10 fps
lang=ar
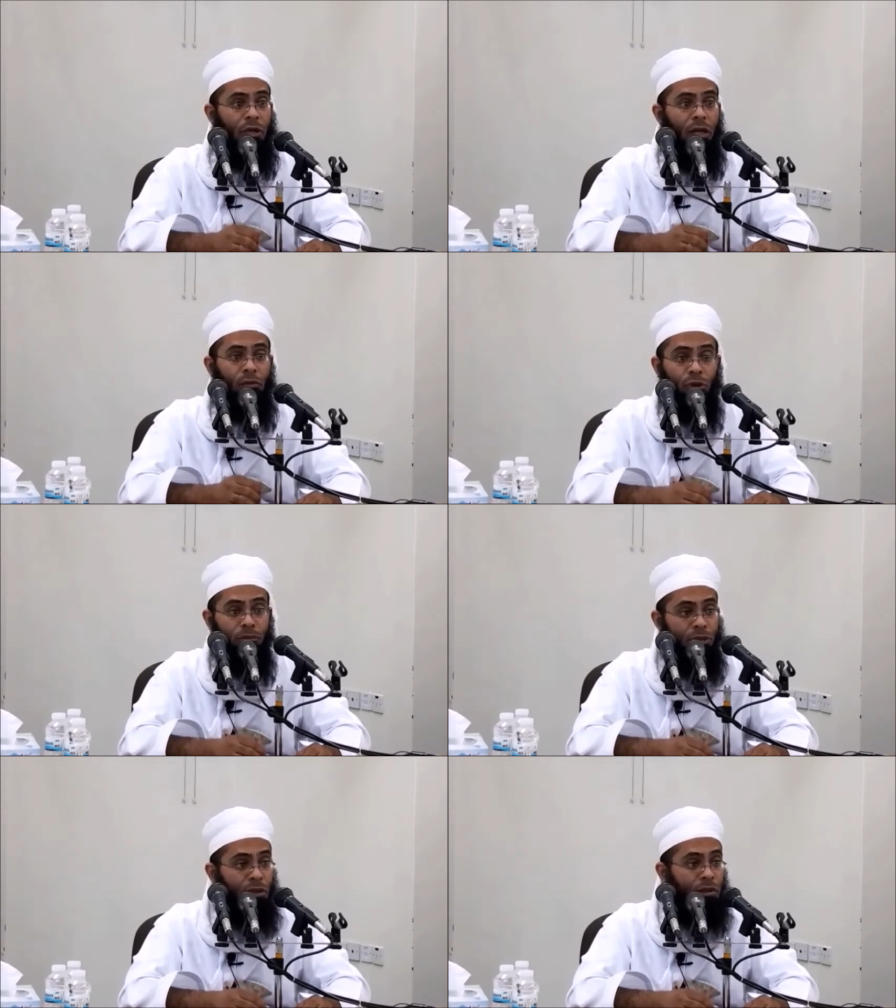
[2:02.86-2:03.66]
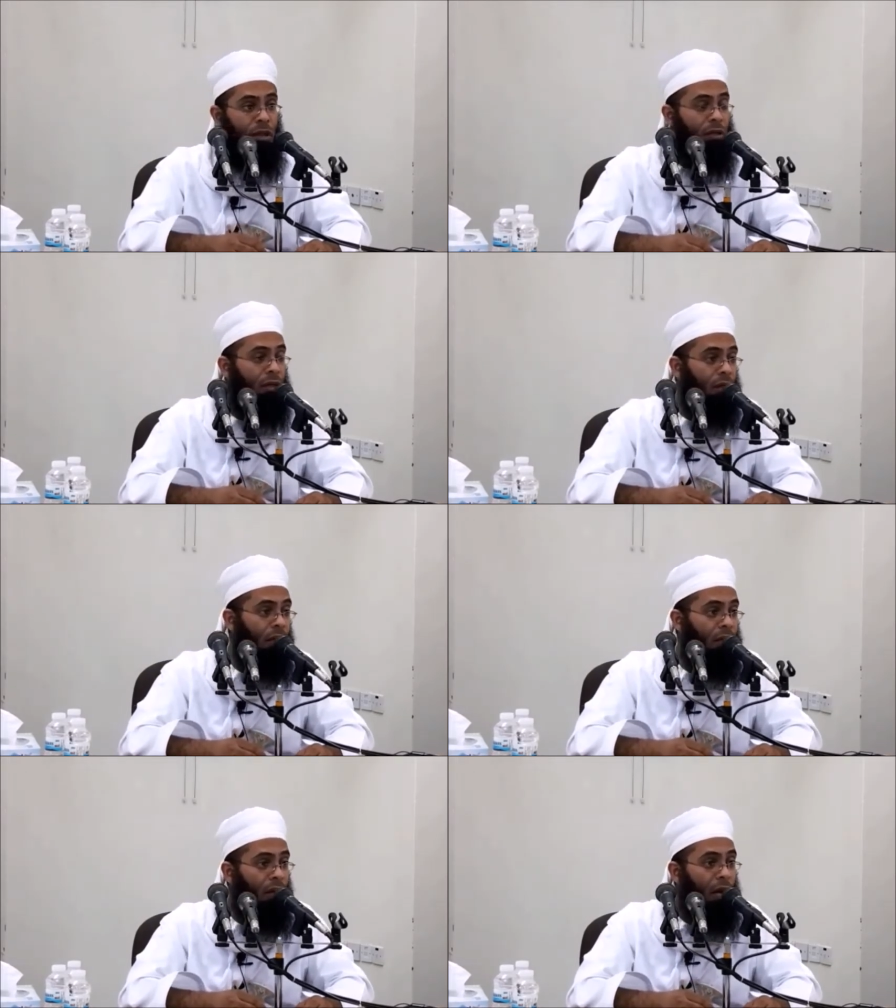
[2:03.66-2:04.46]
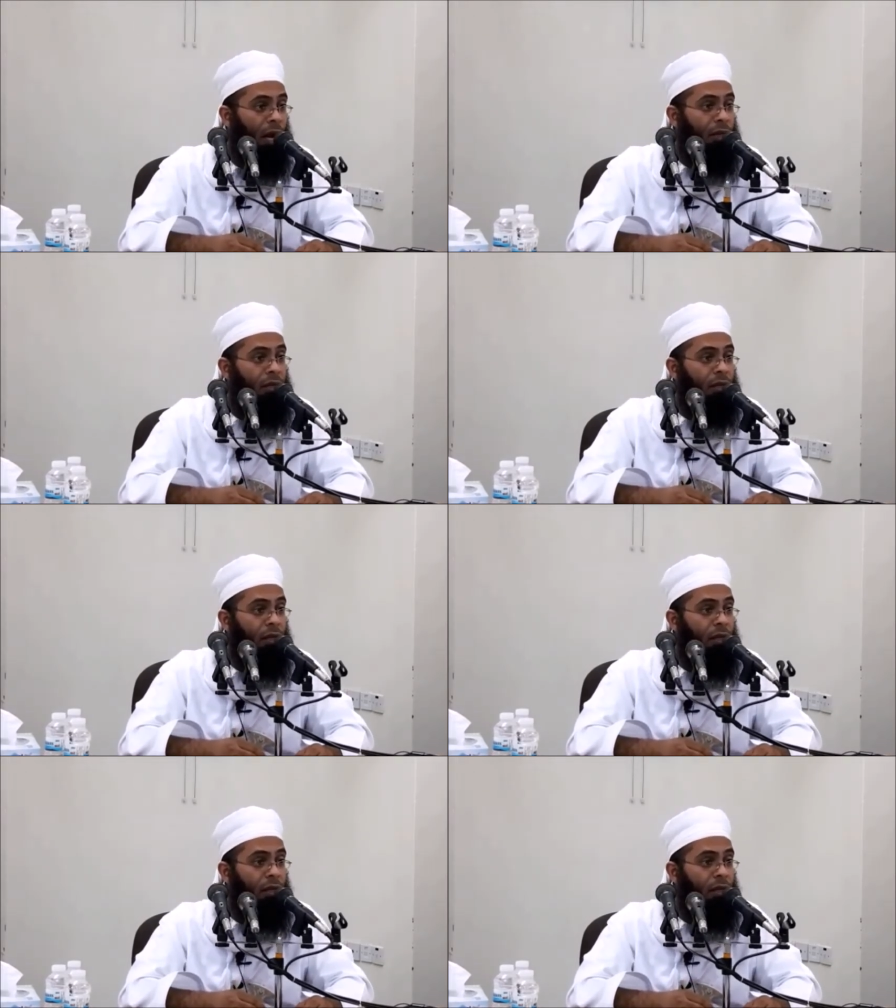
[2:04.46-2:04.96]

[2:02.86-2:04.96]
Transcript: وتعالى مهم جدا أن